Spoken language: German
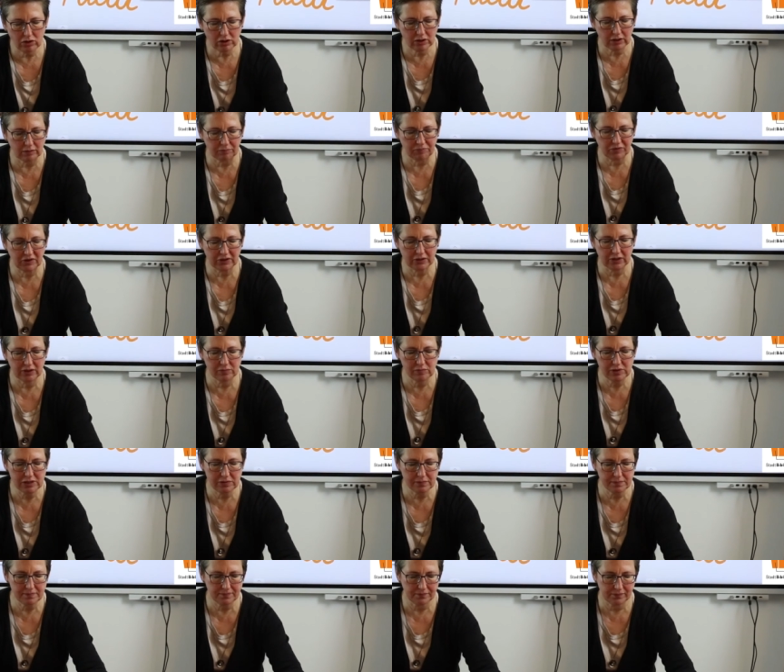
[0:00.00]
ich habe dann
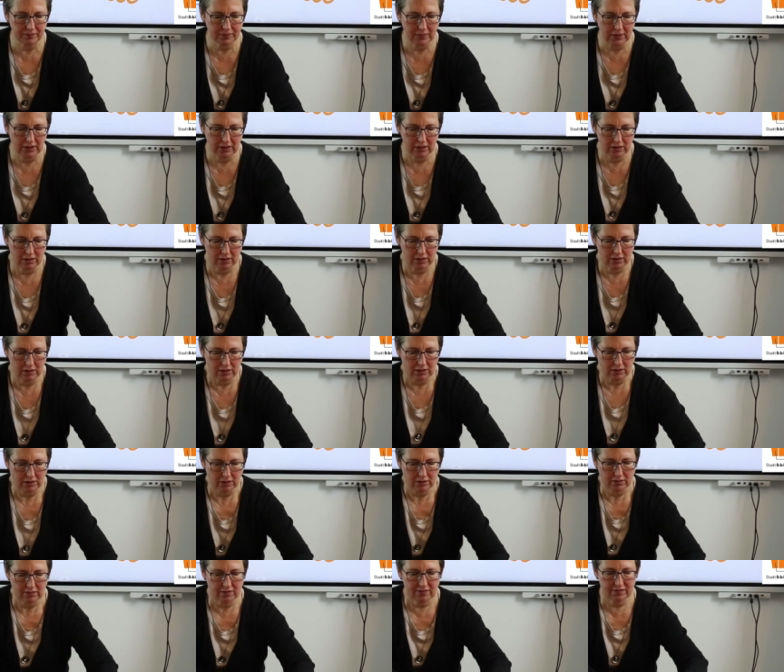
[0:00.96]
immer
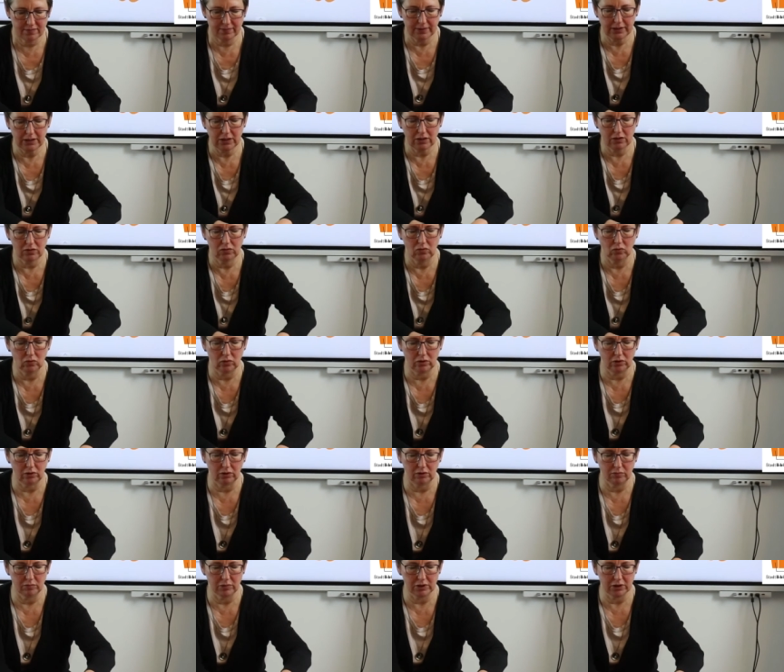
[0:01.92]
zwei
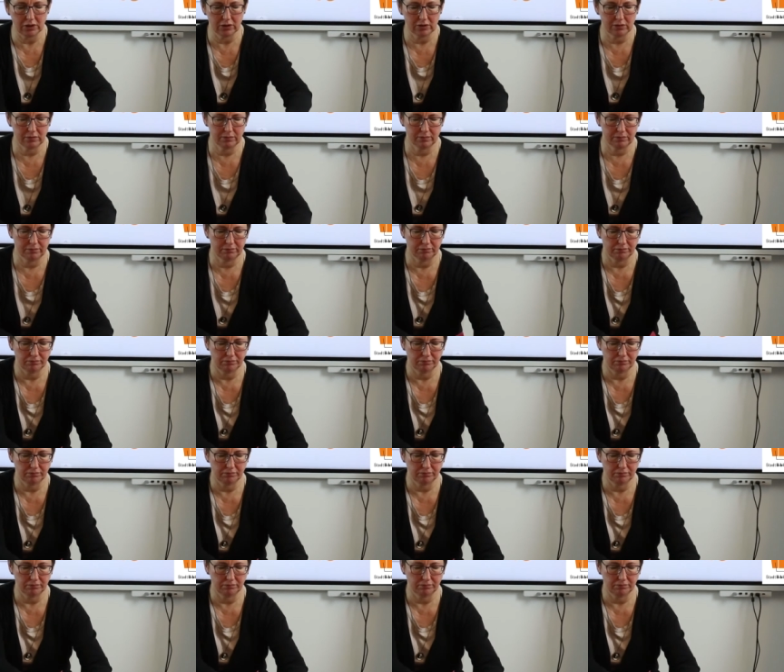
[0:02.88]
Knoten gemacht.